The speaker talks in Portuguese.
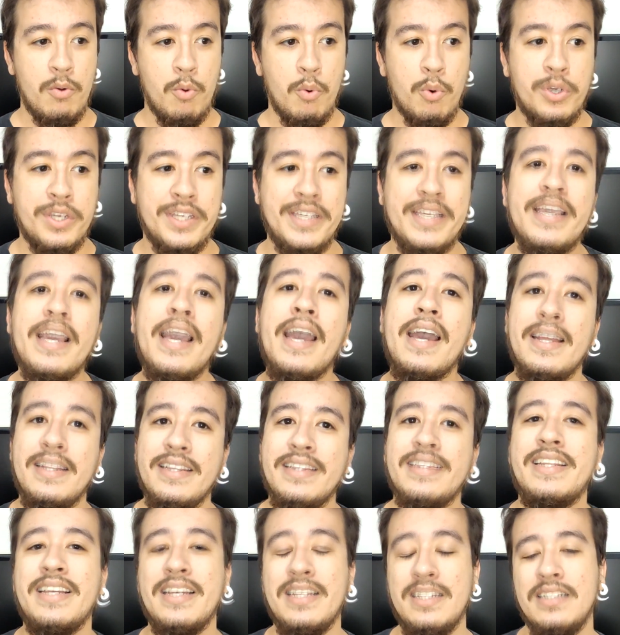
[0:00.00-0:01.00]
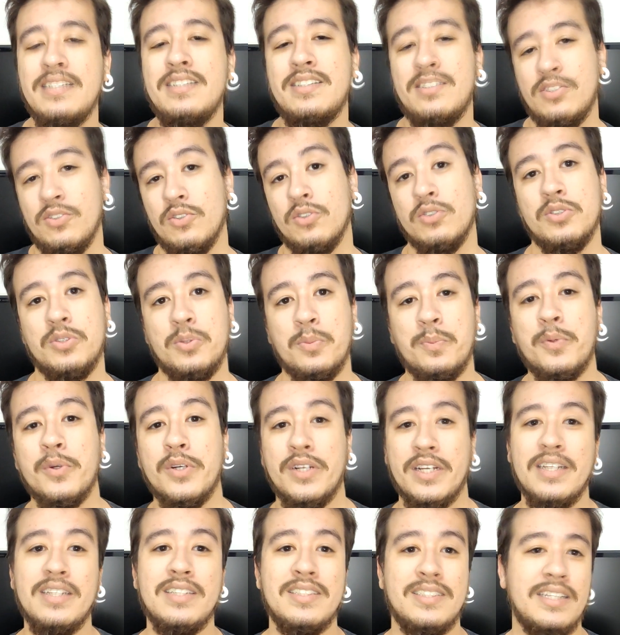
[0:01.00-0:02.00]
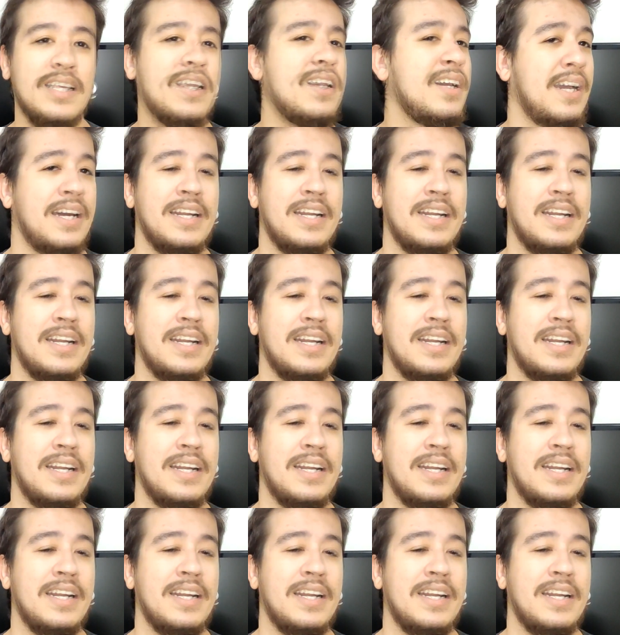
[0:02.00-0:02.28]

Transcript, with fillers: o que é delicioso porque eles têm